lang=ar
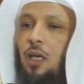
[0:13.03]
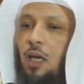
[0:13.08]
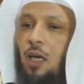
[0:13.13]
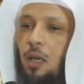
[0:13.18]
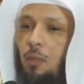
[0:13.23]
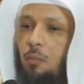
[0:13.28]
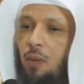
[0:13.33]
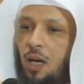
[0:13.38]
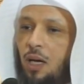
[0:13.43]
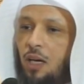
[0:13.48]

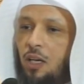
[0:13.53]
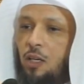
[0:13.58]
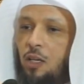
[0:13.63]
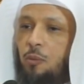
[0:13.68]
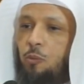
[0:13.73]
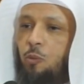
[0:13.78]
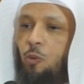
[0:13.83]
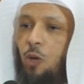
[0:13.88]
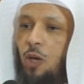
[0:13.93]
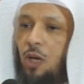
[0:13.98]

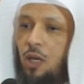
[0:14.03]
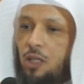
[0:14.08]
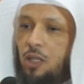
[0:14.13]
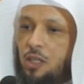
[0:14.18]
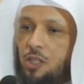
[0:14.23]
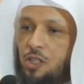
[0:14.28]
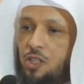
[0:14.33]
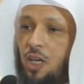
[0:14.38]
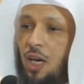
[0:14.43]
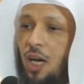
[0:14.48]
المغرب
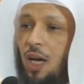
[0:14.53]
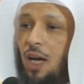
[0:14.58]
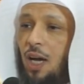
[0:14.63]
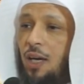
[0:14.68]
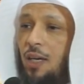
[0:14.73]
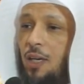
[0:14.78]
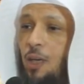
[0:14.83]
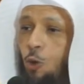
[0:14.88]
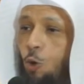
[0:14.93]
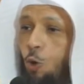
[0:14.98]

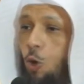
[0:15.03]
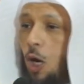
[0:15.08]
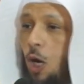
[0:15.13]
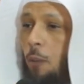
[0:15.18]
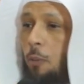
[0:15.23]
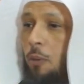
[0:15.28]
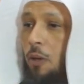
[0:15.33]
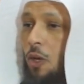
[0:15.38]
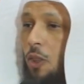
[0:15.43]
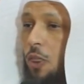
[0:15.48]
والعشاء
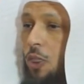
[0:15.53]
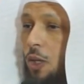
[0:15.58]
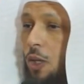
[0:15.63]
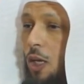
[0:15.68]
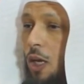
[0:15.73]
وقبل